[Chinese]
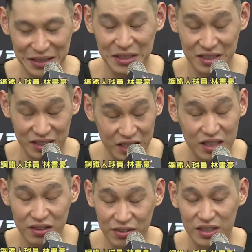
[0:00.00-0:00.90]
真的
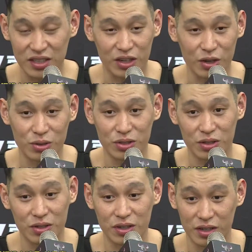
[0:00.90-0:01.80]
真的非常优
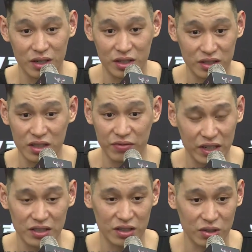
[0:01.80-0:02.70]
秀啊，真的
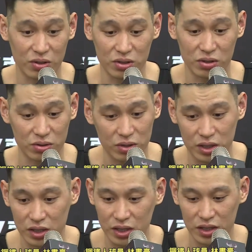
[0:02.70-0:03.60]
非常优秀，
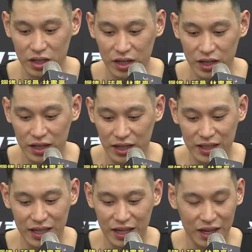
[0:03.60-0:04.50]
所以可以
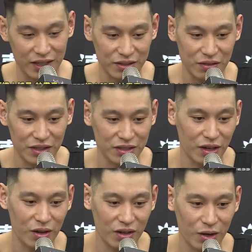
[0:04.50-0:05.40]
跟他打也是非
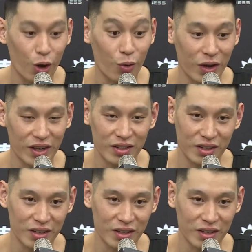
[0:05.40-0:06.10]
常好玩。